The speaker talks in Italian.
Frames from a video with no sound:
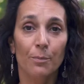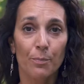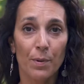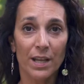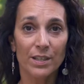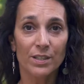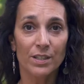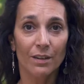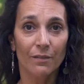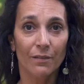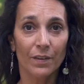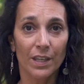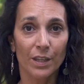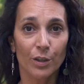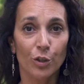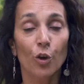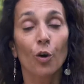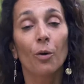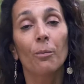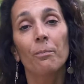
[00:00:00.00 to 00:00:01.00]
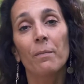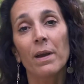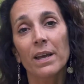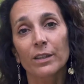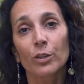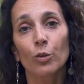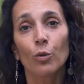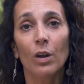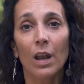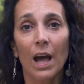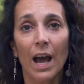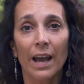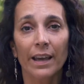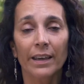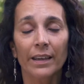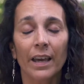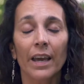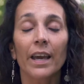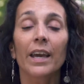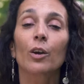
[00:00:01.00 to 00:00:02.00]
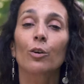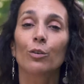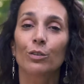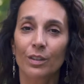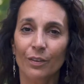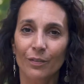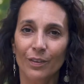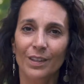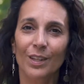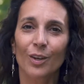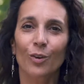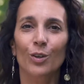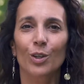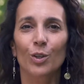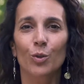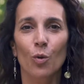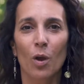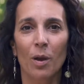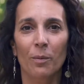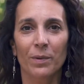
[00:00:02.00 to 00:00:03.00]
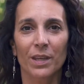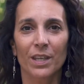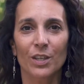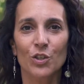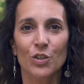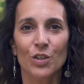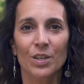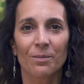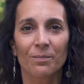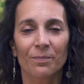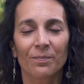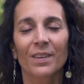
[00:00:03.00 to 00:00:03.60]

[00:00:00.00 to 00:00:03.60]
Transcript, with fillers: ti piace il video metti un like e condividi con i tuoi amici.